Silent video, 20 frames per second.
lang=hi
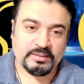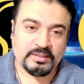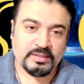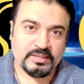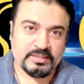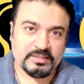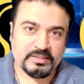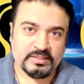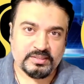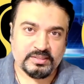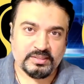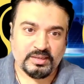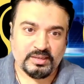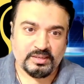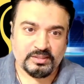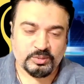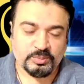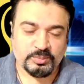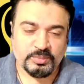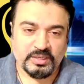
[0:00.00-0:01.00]
रिलीजियस
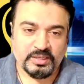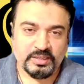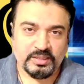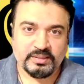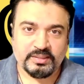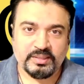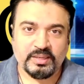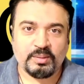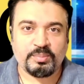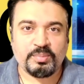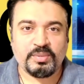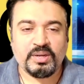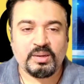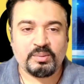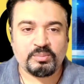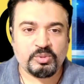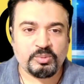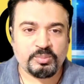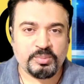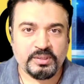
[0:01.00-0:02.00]
तलाश में निकलता है अपने
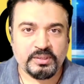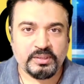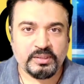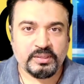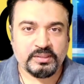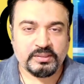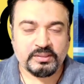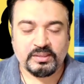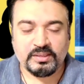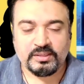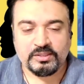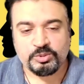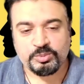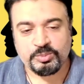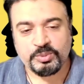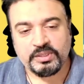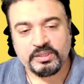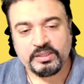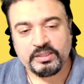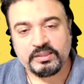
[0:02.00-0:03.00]
आप को पाने की
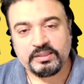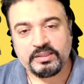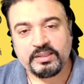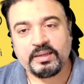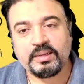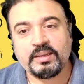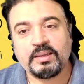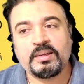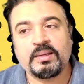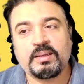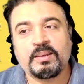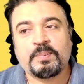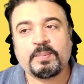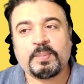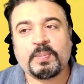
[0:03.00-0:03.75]
तलाश में निकलता है